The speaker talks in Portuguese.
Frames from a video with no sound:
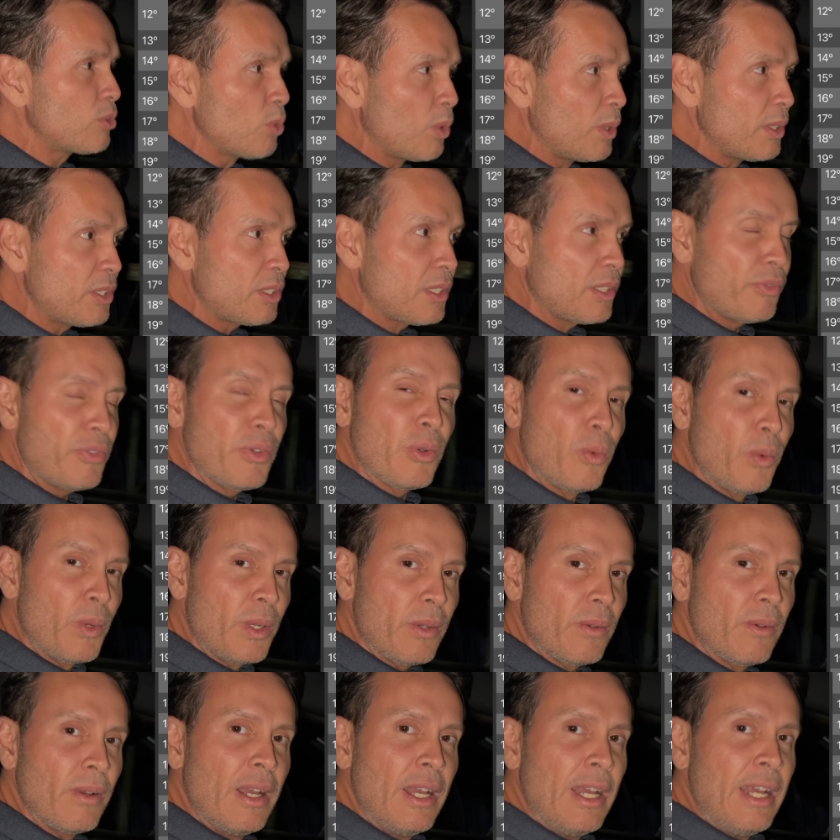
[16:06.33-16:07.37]
hoje que
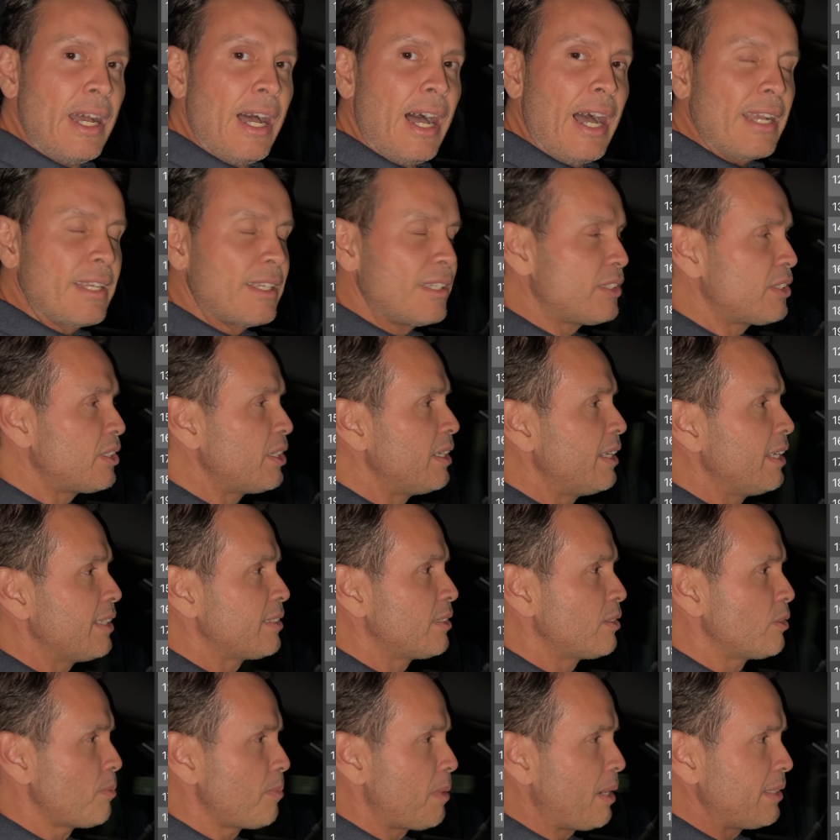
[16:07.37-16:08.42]
figuram aqui
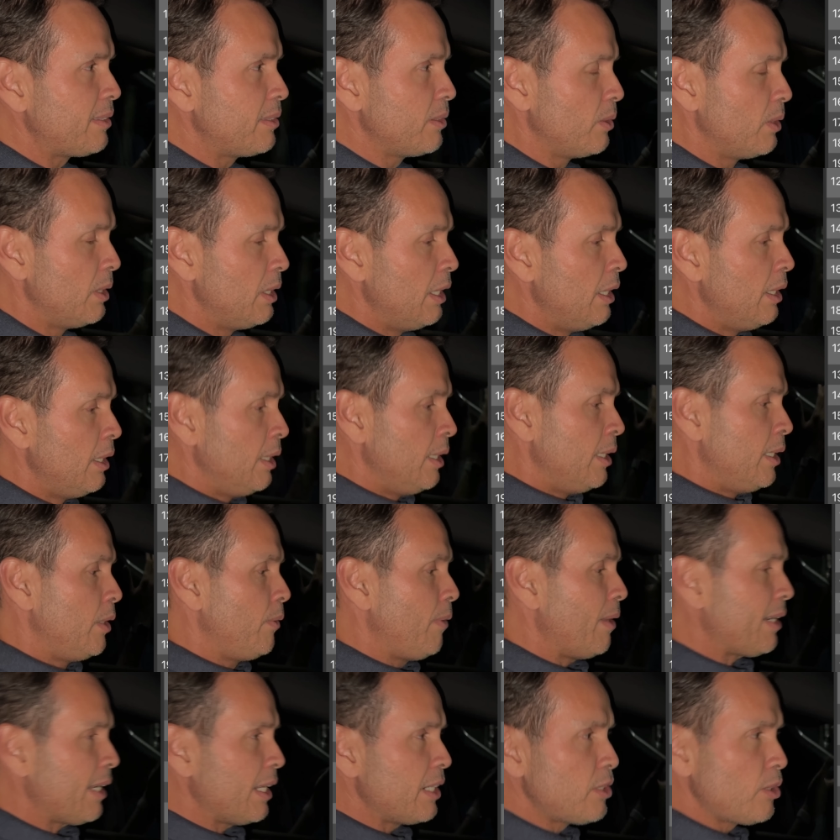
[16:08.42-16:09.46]
chinesas no Brasil. Eu
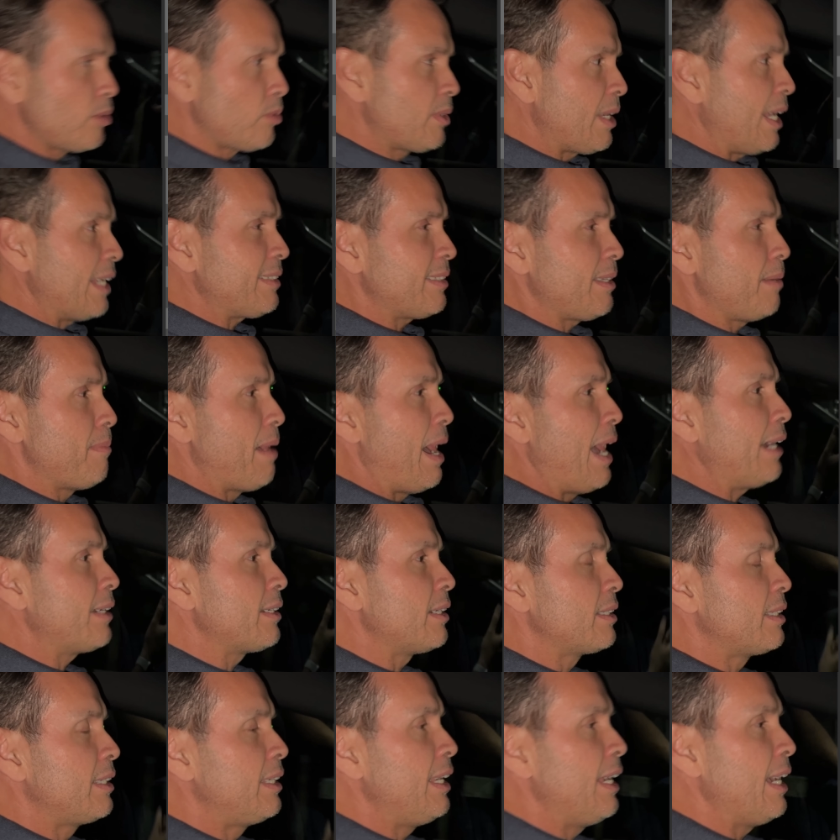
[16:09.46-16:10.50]
acredito que essa marca,
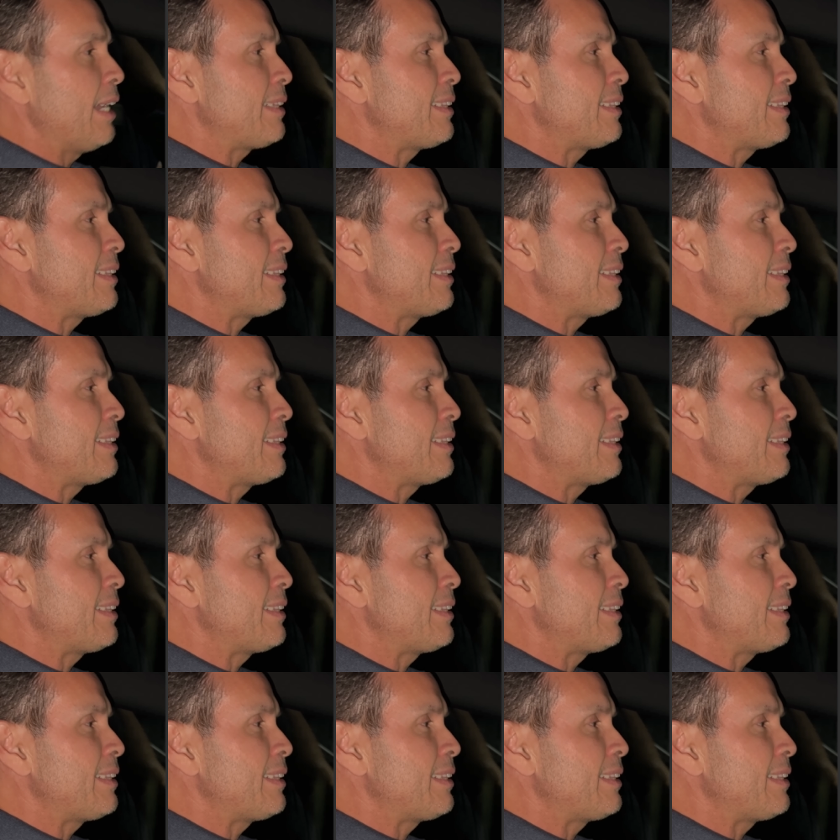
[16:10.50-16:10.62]
que é a